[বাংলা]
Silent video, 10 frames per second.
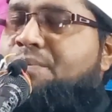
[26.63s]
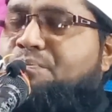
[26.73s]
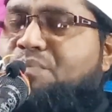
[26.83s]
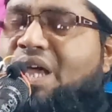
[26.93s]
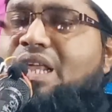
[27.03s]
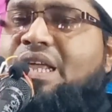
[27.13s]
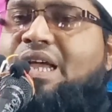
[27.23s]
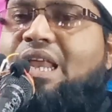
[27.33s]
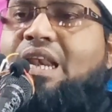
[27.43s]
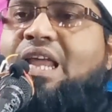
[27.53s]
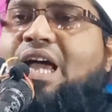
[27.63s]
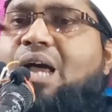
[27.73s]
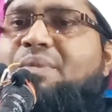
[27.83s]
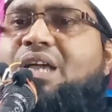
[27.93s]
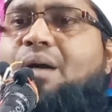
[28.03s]
মালিক আল্লাহ
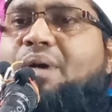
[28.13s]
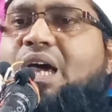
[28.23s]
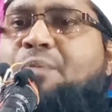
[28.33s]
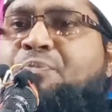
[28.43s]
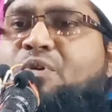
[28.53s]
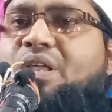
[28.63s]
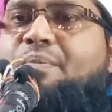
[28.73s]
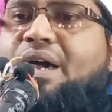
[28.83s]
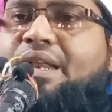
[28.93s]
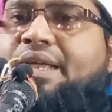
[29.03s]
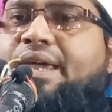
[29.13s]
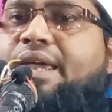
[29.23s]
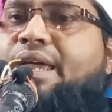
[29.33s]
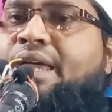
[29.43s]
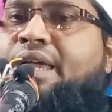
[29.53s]
আমি আমার পরিবারকে
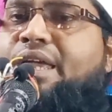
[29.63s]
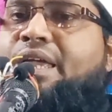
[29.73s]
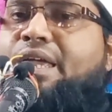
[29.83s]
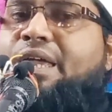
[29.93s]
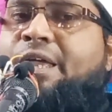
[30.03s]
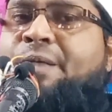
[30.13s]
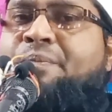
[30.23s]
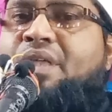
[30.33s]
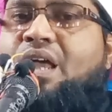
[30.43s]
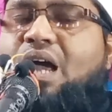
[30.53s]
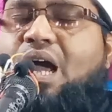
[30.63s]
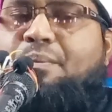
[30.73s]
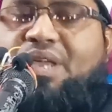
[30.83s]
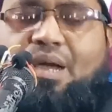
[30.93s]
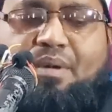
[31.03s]

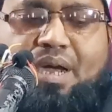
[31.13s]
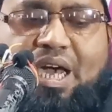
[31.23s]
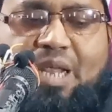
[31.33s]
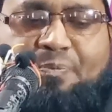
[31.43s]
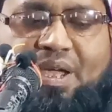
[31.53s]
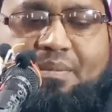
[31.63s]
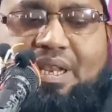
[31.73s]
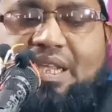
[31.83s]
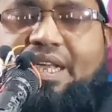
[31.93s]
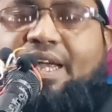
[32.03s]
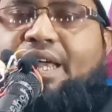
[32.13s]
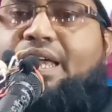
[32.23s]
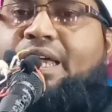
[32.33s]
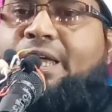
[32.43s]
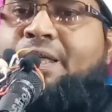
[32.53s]
আমি আমার ফ্যামিলিকে
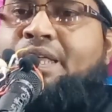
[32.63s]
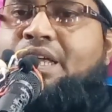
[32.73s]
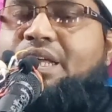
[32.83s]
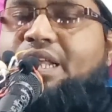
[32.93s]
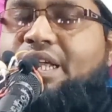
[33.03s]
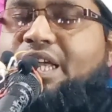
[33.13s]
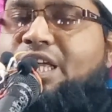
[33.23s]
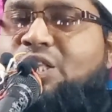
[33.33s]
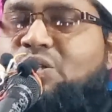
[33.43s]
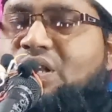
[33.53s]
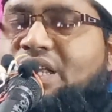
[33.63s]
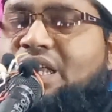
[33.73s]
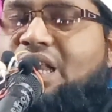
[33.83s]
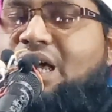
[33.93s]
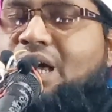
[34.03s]
রেখে চলে
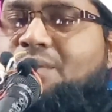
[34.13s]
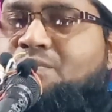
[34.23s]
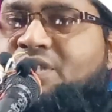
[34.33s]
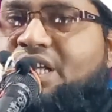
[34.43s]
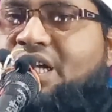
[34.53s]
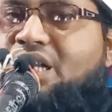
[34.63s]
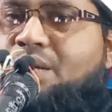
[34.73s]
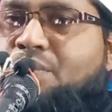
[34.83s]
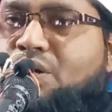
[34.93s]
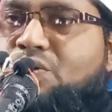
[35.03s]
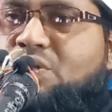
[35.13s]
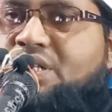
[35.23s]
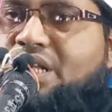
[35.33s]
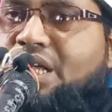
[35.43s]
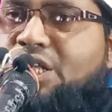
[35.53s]
এলাম যেখানে মানুষ
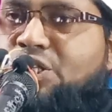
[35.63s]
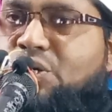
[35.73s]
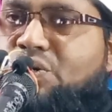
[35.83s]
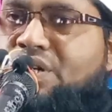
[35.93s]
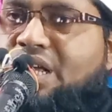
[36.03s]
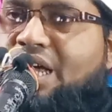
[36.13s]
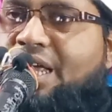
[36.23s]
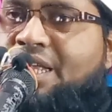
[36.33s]
নাই জন নাই